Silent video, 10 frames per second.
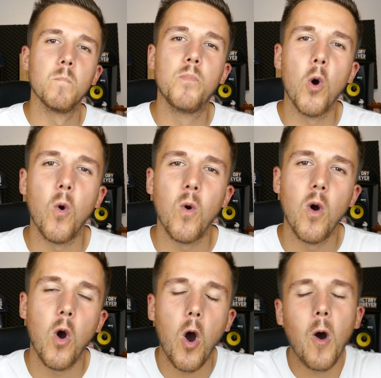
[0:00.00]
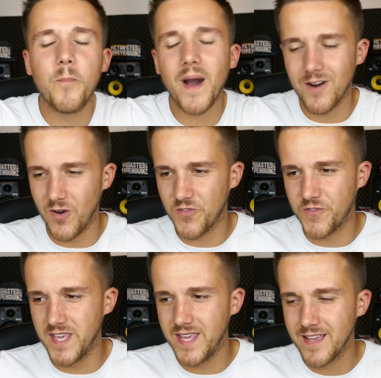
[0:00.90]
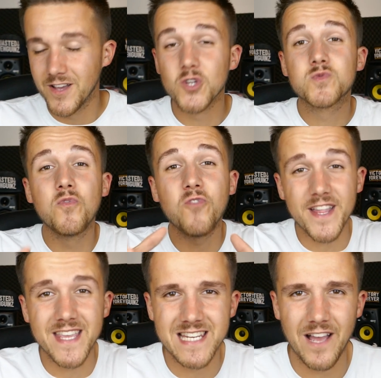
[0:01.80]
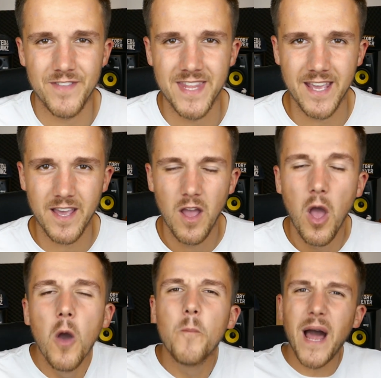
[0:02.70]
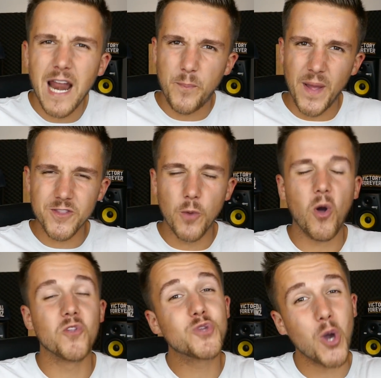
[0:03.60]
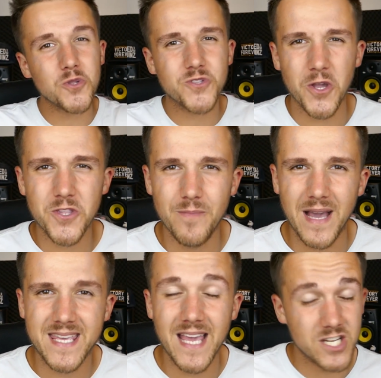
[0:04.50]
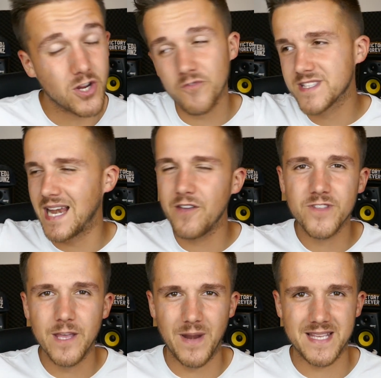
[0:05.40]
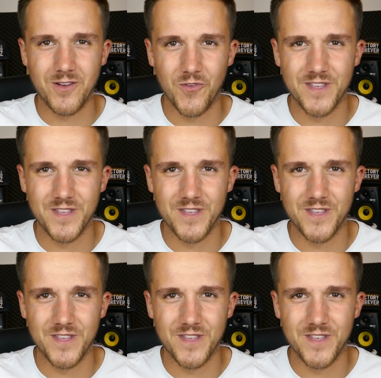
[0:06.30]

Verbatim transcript: Bon, en parlant de filles, je vous vois déjà venir. Pas la peine de prendre 30 tonnes de maquillage quand vous allez vous déplacer en